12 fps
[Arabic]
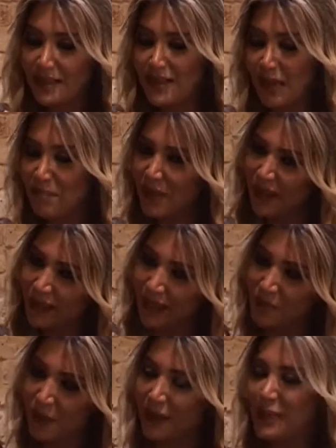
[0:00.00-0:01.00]
عم بحكي
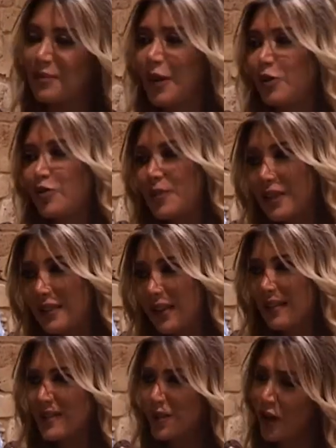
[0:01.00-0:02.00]
عن بعض المعلومات اللي
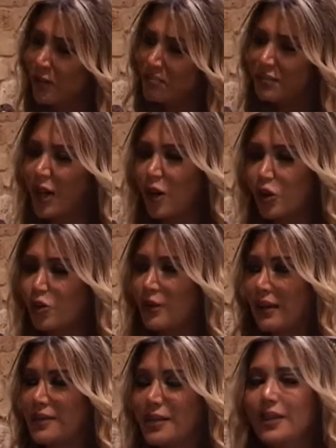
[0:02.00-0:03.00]
عندي وعم ناخذ
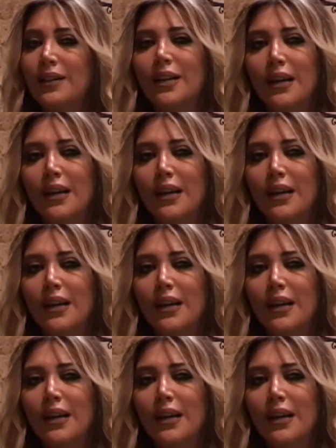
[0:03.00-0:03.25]
ونعطي